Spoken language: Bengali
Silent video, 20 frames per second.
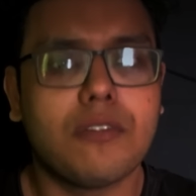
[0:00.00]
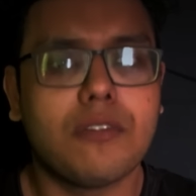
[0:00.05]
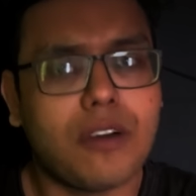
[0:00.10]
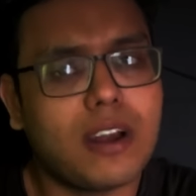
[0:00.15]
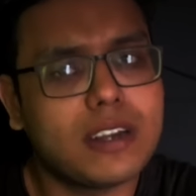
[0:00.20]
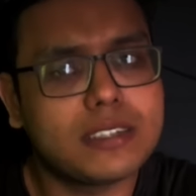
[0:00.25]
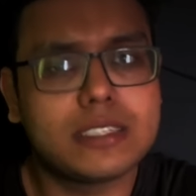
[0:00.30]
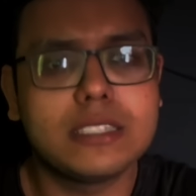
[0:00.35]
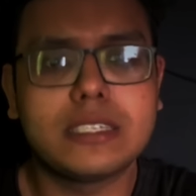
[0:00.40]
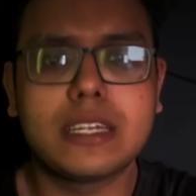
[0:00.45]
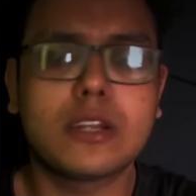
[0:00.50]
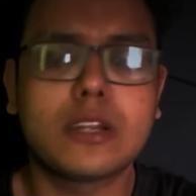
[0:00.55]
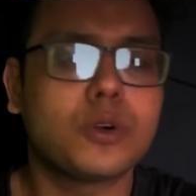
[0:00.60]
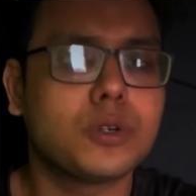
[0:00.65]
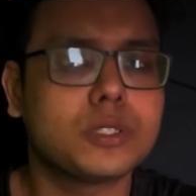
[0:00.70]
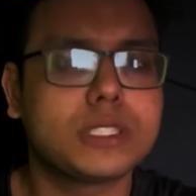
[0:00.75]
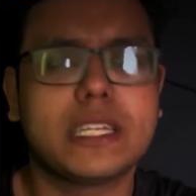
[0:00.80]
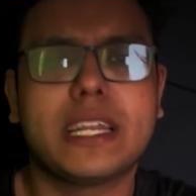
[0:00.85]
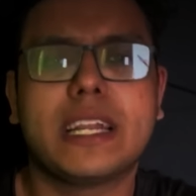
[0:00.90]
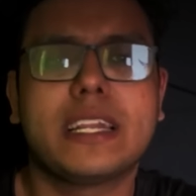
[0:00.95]
ভার্সিটির
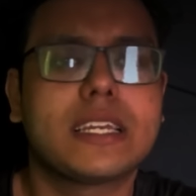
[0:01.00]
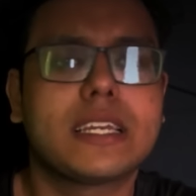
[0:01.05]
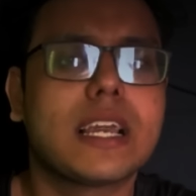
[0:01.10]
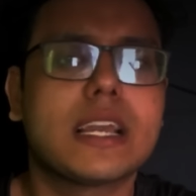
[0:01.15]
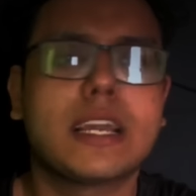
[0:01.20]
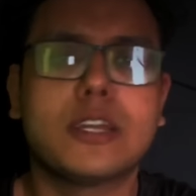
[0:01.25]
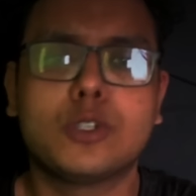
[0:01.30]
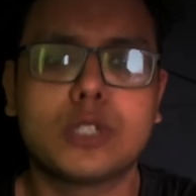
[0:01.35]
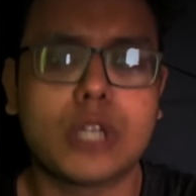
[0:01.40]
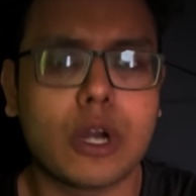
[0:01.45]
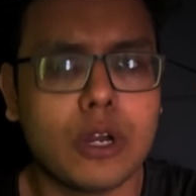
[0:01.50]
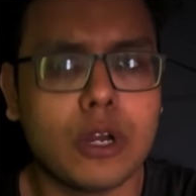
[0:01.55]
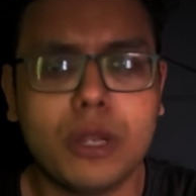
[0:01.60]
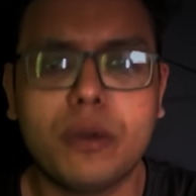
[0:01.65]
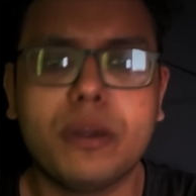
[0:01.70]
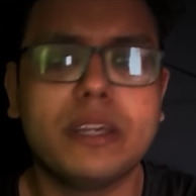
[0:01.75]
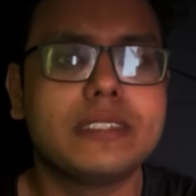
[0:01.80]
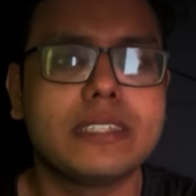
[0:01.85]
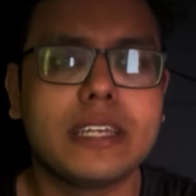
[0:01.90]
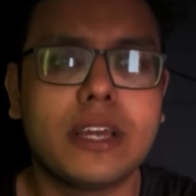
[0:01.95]
কোশ্চেনের থেকে কিছুটা
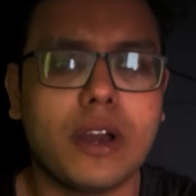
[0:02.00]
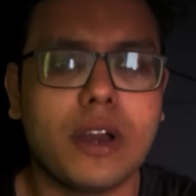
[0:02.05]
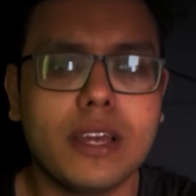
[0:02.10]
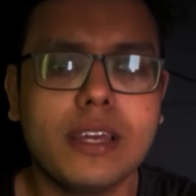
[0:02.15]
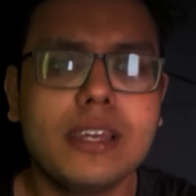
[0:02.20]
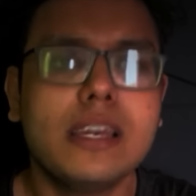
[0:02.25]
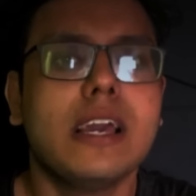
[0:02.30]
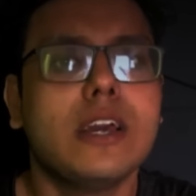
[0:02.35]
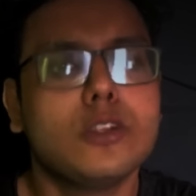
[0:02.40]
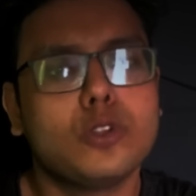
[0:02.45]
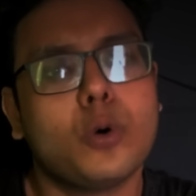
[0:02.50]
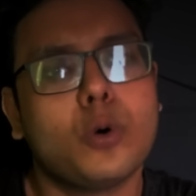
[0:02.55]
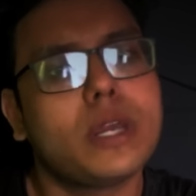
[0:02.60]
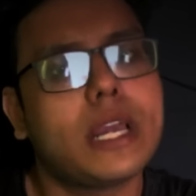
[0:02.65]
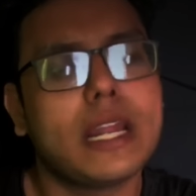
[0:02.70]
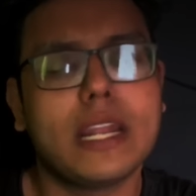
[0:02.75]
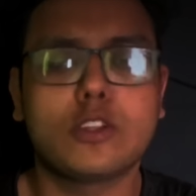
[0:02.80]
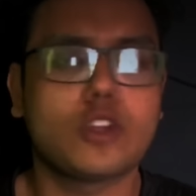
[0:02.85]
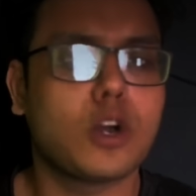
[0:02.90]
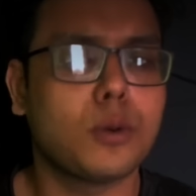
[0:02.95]
হলেও ইজি হয় তো
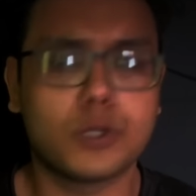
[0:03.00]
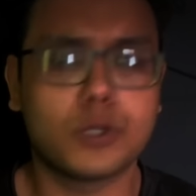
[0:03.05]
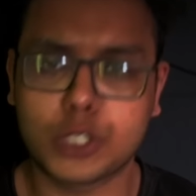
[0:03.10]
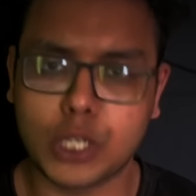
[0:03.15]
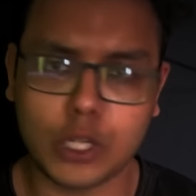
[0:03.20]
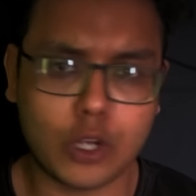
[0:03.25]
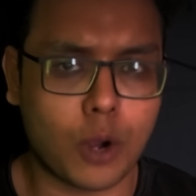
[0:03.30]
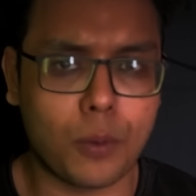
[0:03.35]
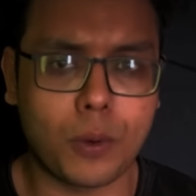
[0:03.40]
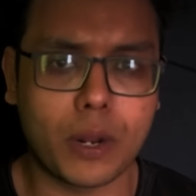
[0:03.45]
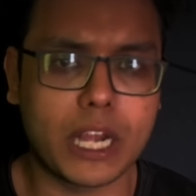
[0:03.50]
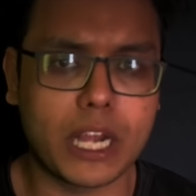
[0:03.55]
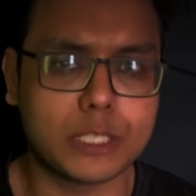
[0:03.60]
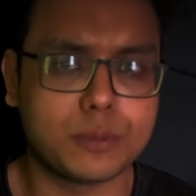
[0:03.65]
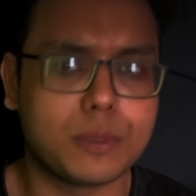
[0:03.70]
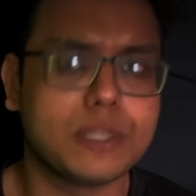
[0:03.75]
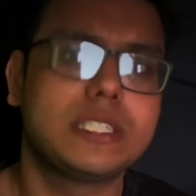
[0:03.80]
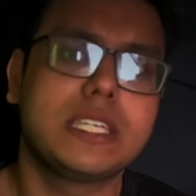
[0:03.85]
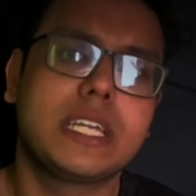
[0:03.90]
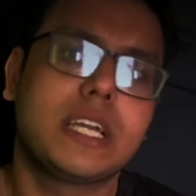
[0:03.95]
ওইখানে তো অবশ্যই কমন
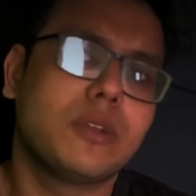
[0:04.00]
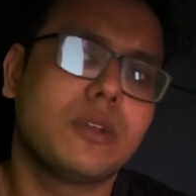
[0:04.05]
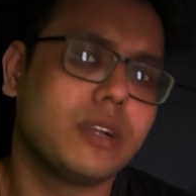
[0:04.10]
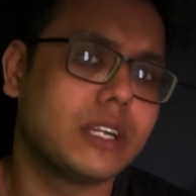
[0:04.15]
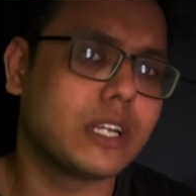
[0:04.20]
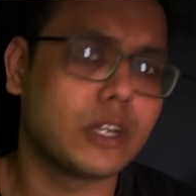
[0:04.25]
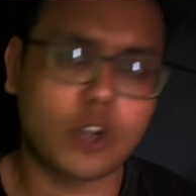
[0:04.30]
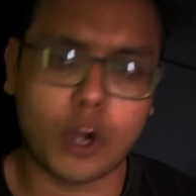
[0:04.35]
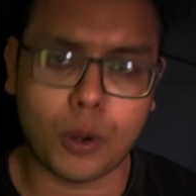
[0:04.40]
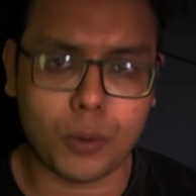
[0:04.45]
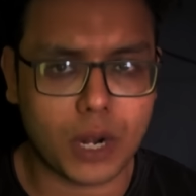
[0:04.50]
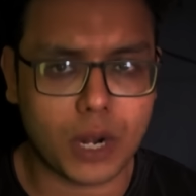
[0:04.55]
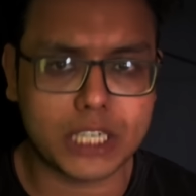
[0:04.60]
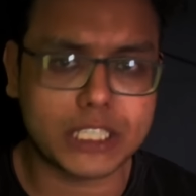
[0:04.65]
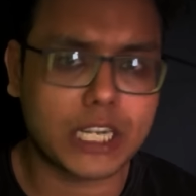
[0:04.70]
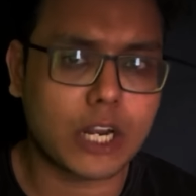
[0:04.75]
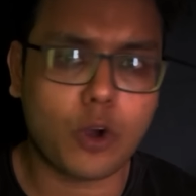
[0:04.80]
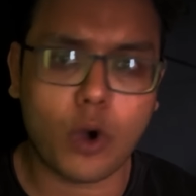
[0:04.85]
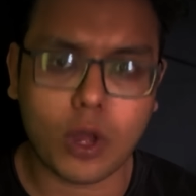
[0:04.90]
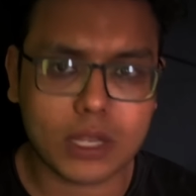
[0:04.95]
আসবে সিকিউরিটিও কমন
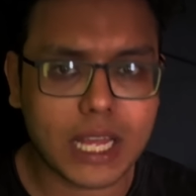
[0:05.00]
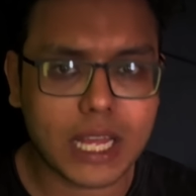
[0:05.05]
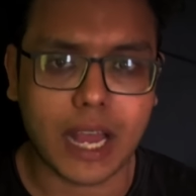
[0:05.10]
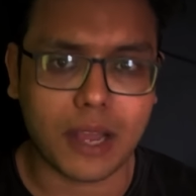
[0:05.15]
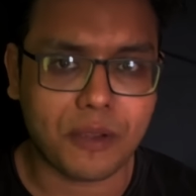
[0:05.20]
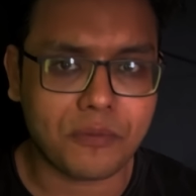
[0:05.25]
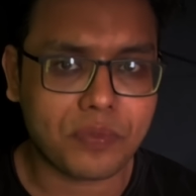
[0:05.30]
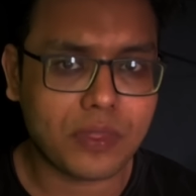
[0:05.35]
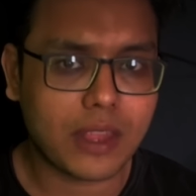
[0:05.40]
আসার কথা